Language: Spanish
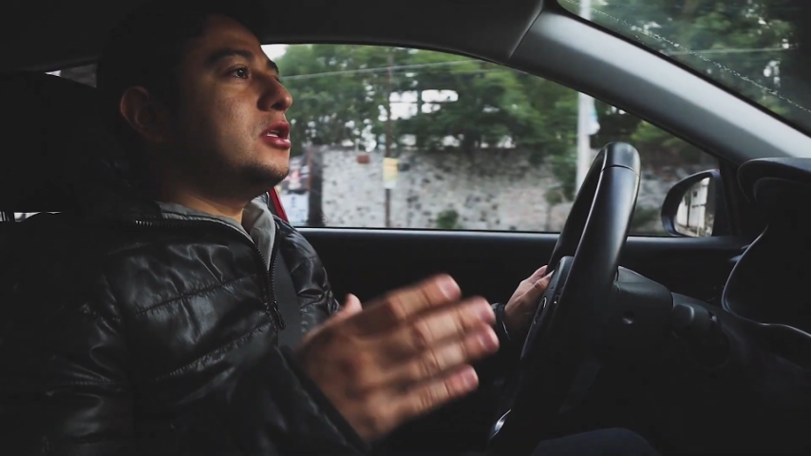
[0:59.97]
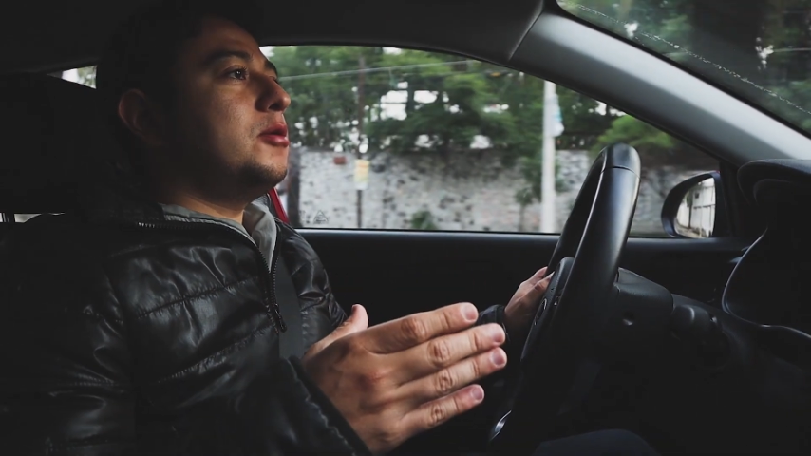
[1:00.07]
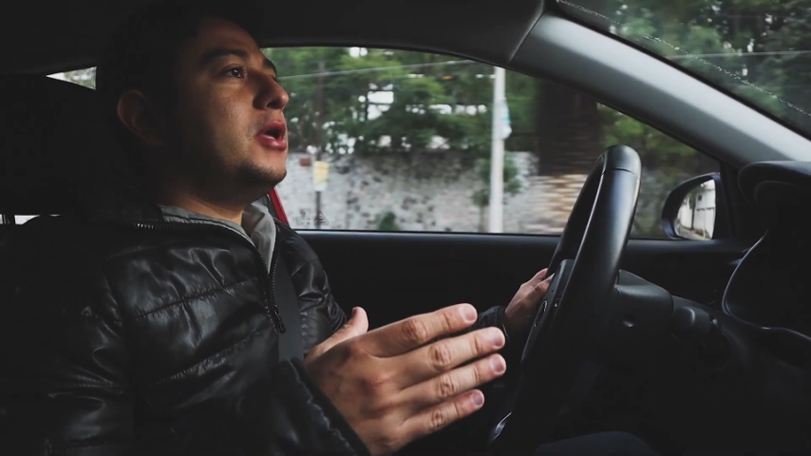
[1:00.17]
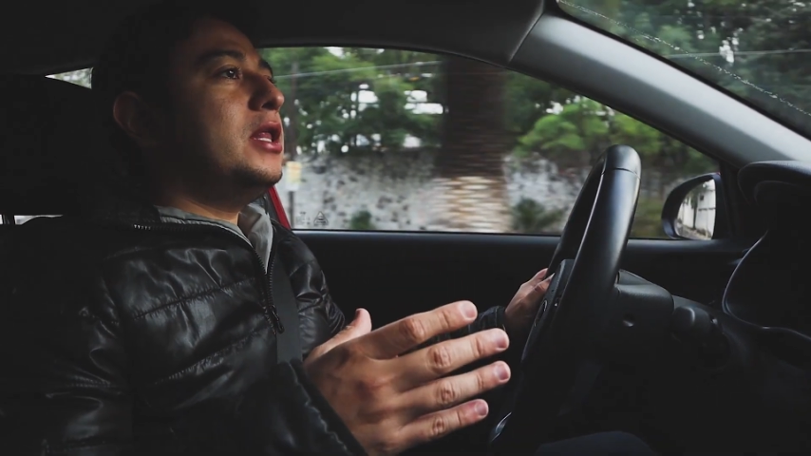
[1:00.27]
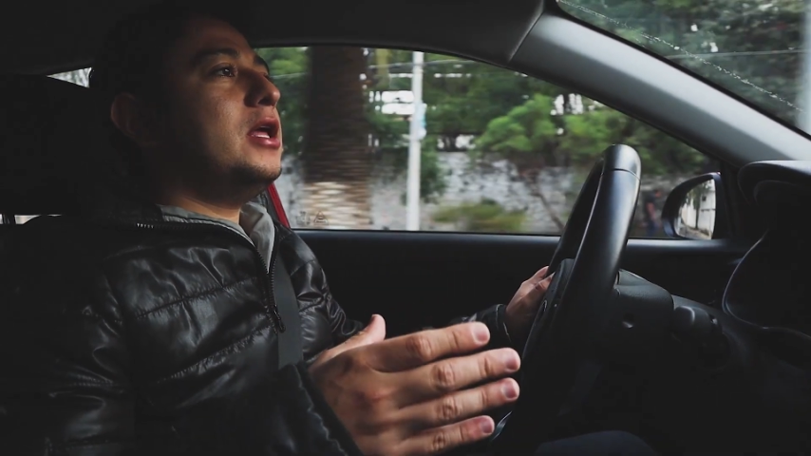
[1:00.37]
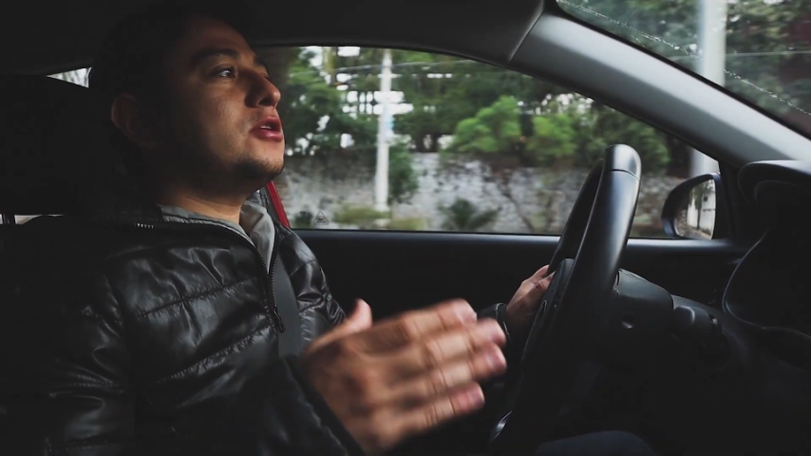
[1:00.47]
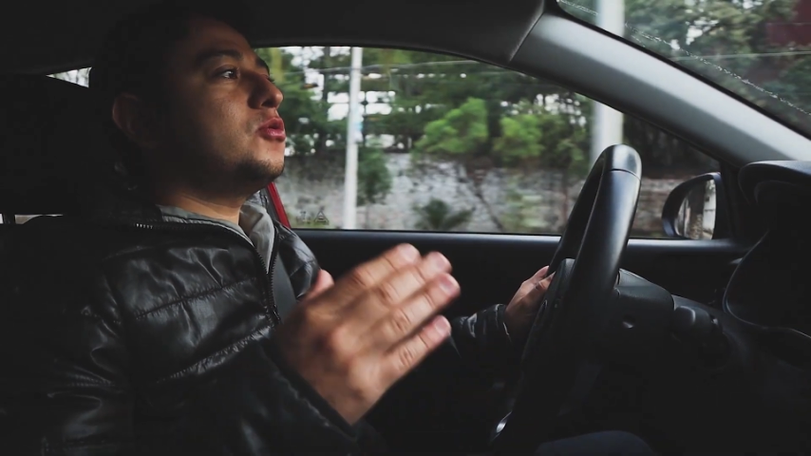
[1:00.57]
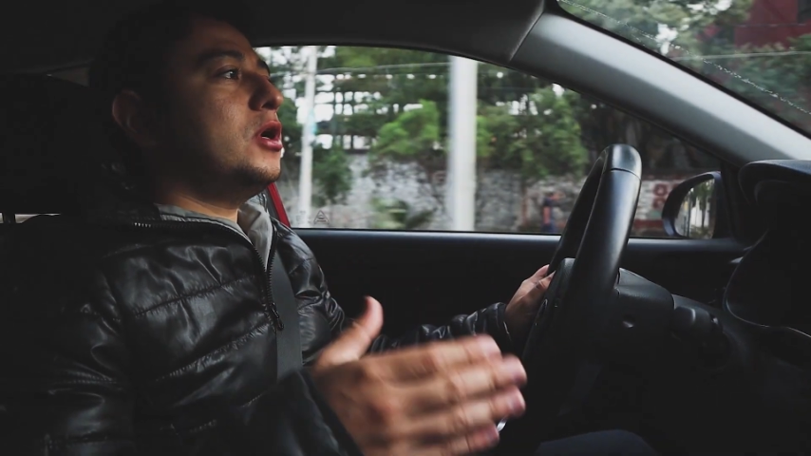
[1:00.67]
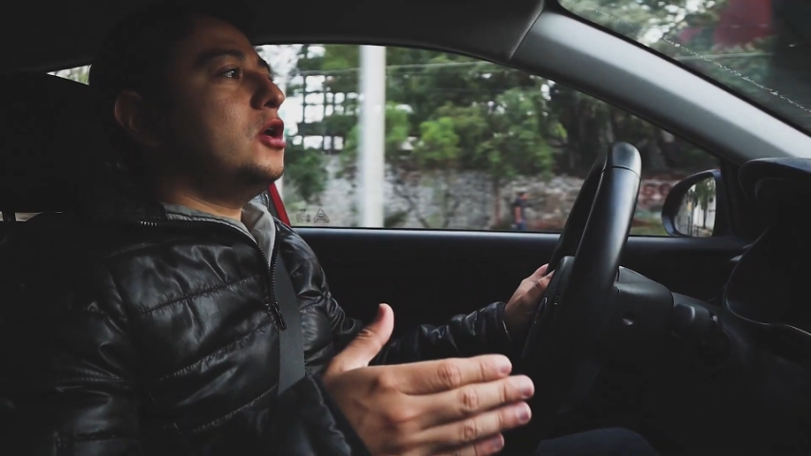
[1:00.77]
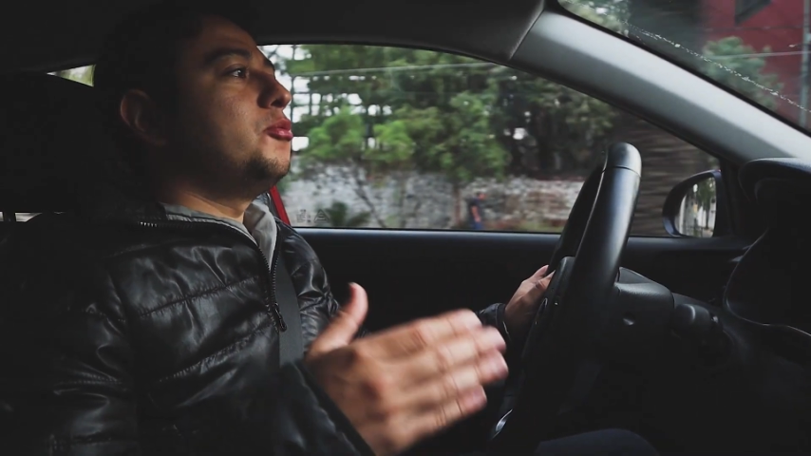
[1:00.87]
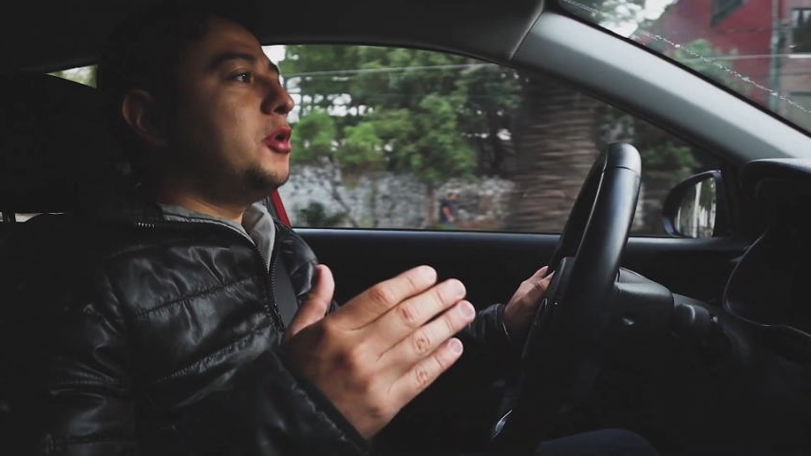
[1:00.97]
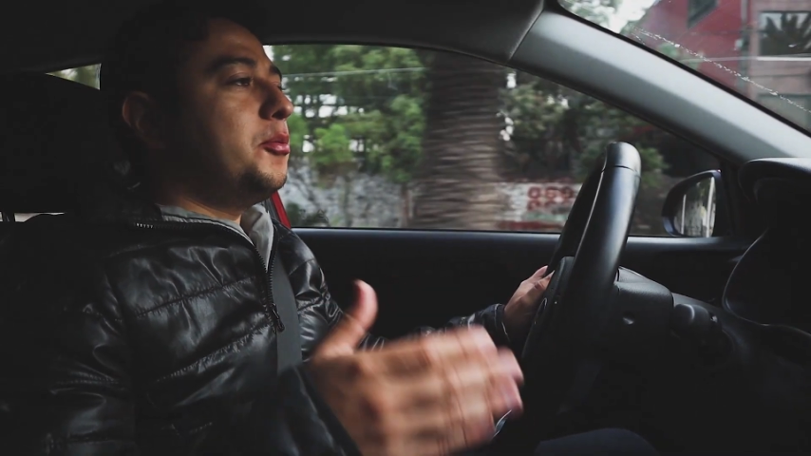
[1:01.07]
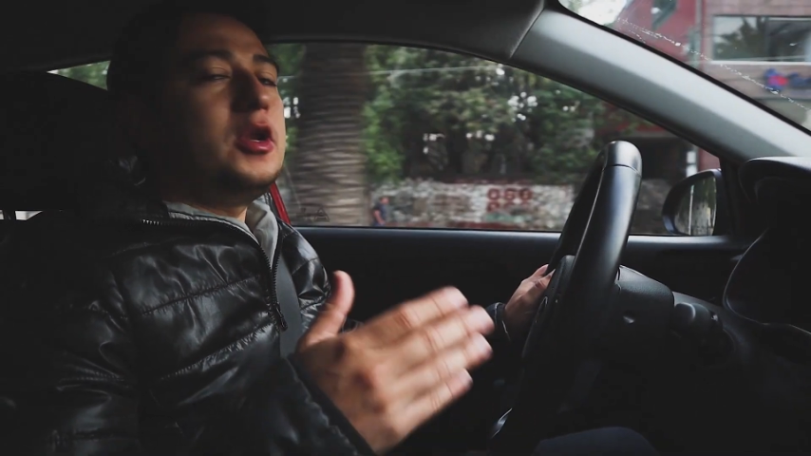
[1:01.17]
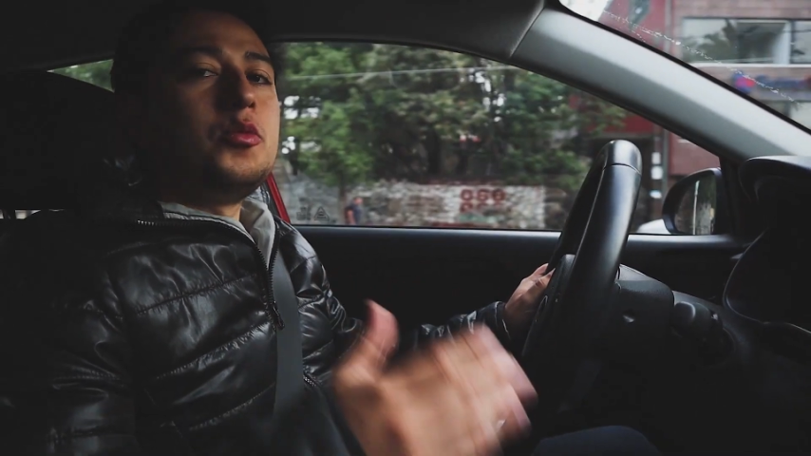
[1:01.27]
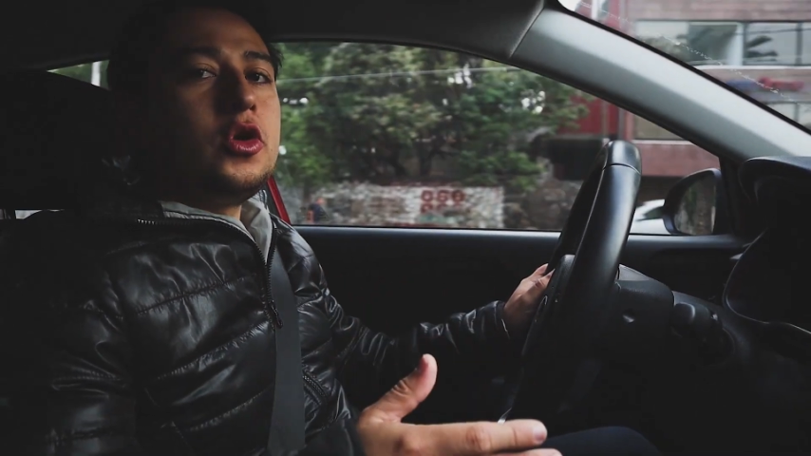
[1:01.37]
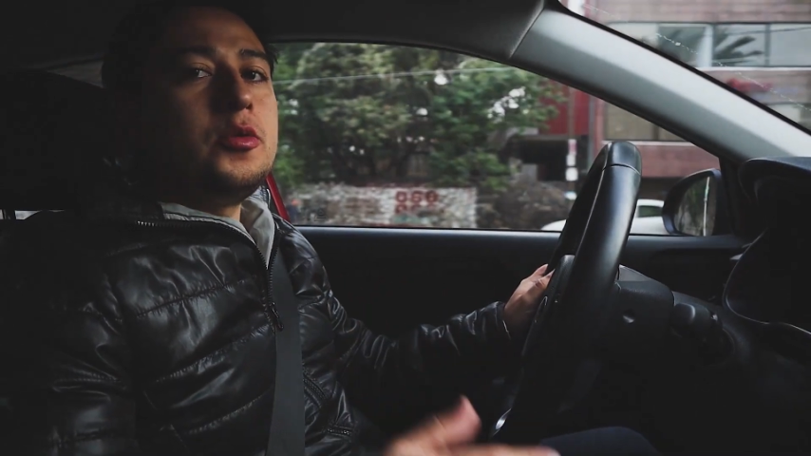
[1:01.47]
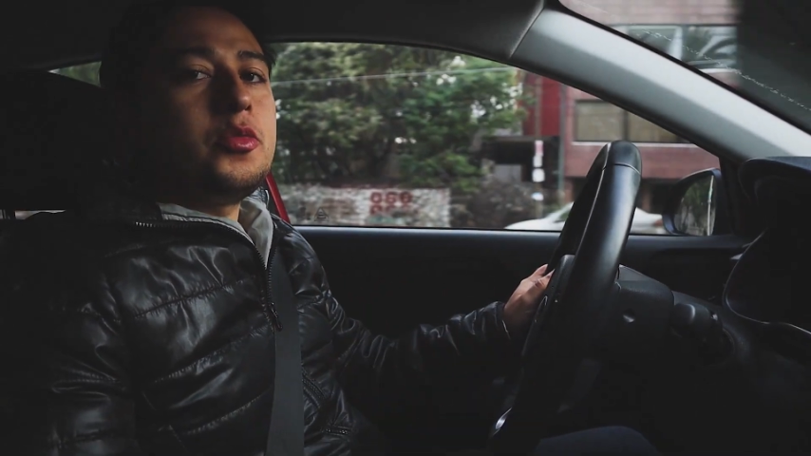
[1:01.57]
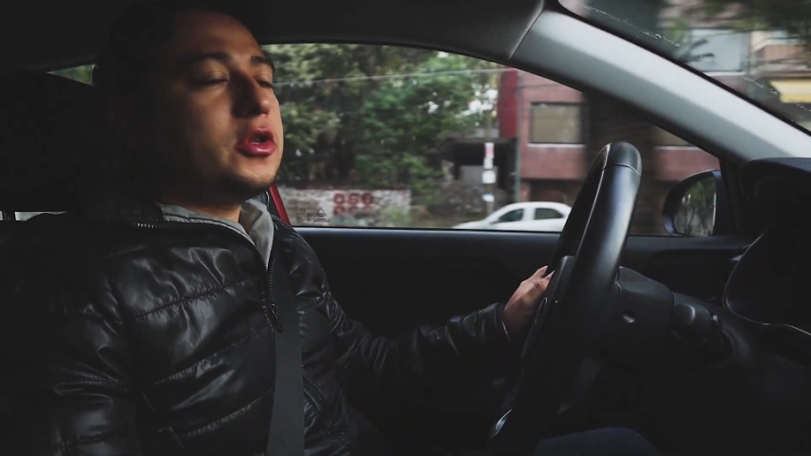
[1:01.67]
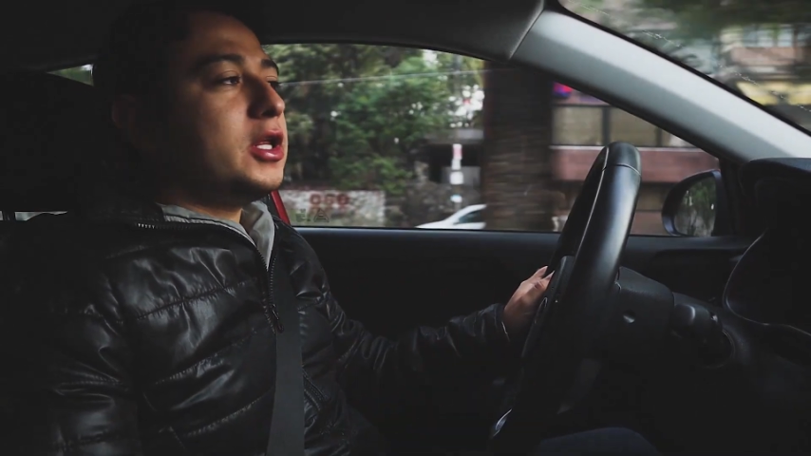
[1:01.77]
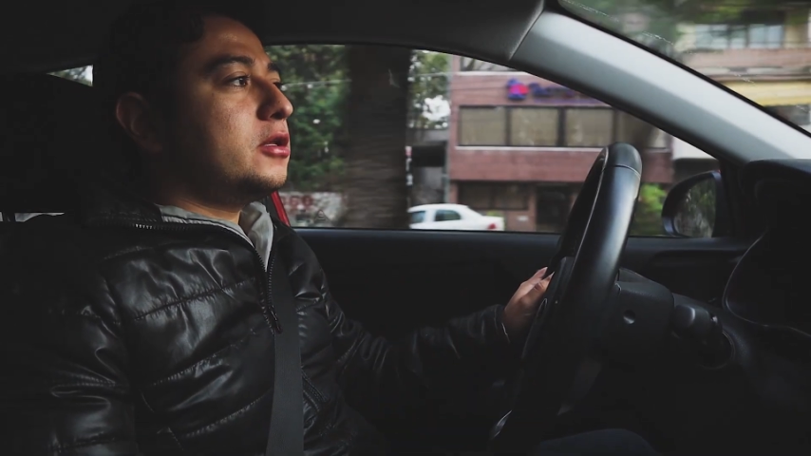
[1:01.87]
intermedias juegan un papel muy
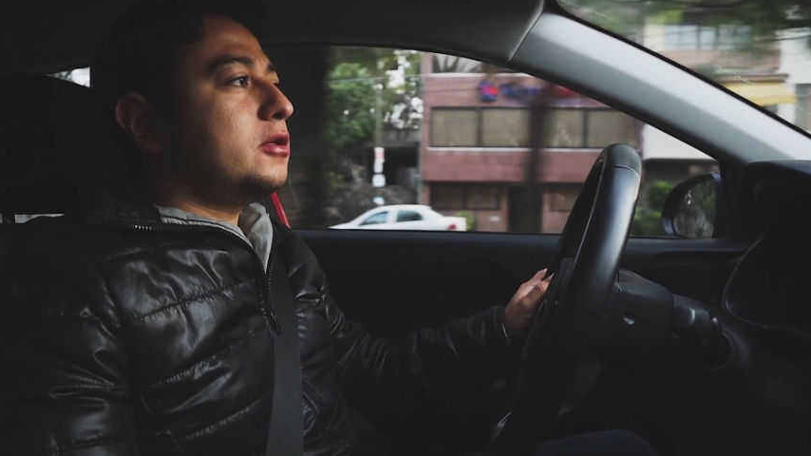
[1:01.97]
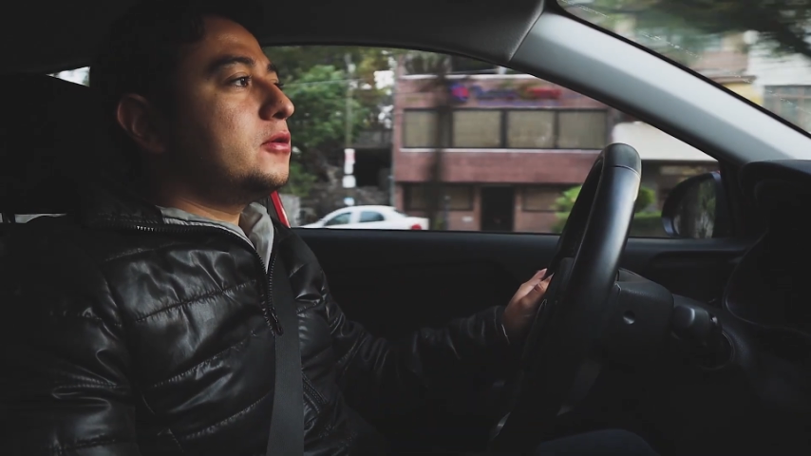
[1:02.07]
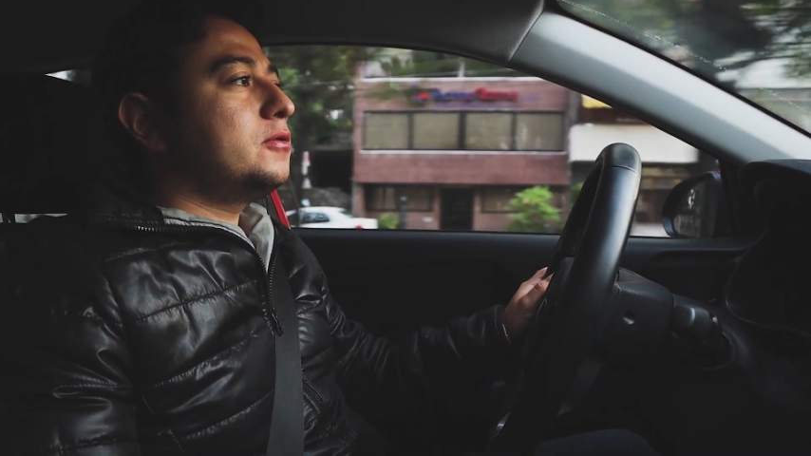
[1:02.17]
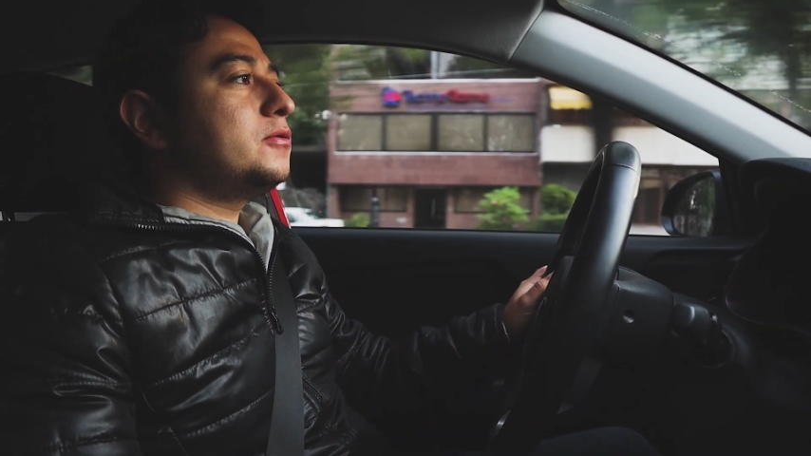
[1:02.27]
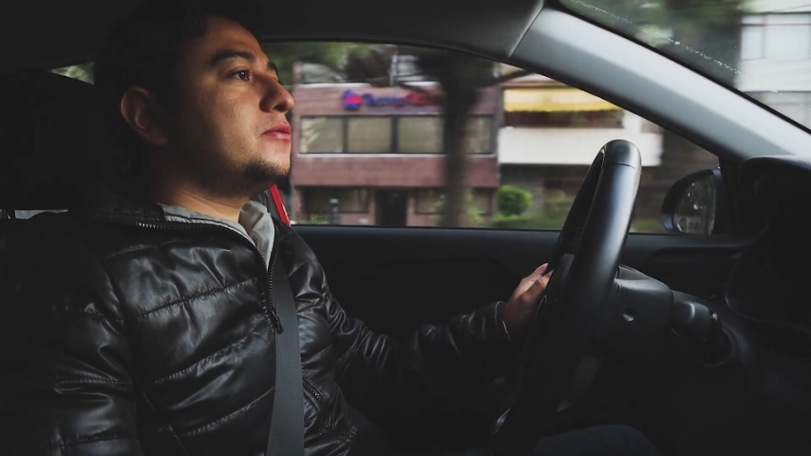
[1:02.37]
importante.